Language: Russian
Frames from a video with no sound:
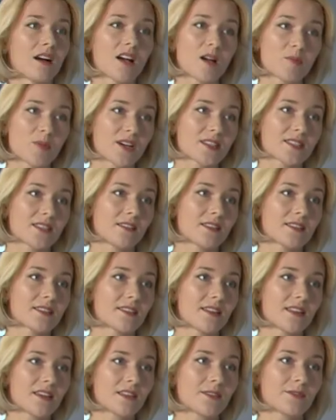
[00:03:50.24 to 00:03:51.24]
как показало
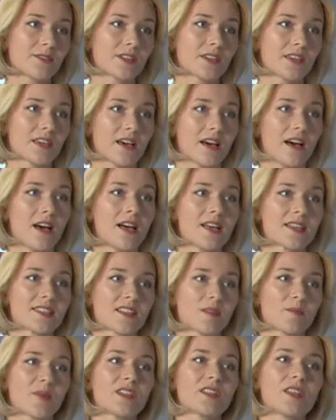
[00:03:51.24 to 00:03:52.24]
исследование,
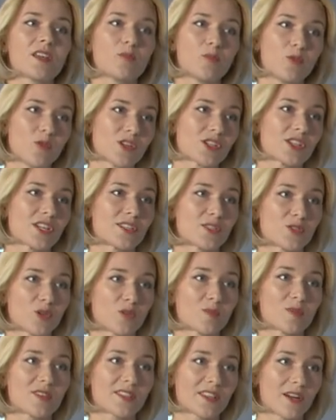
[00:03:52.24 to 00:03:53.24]
самая наибольшая
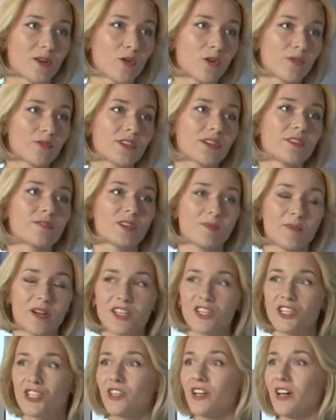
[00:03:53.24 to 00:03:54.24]
стоимость страховки в
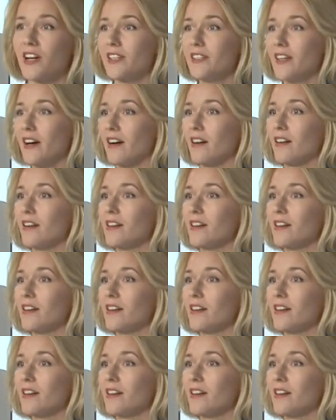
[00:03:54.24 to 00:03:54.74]
небольших городах,